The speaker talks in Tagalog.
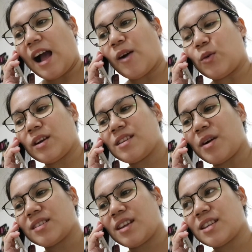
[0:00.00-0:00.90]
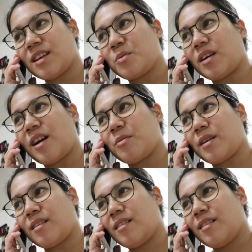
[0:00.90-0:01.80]
Ah, oo. Kasi baka sanay siya na yung mga tao.
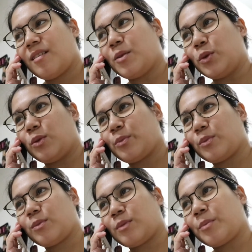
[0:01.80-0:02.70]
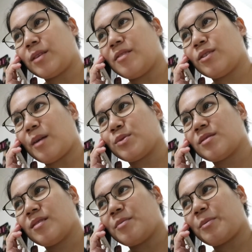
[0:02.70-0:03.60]
Parang, alam mo yun, yung nagpa-deliver
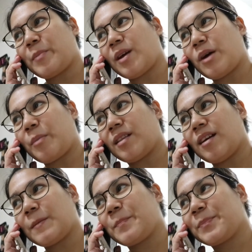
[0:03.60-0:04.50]
tapos magpapatawag pa lahat.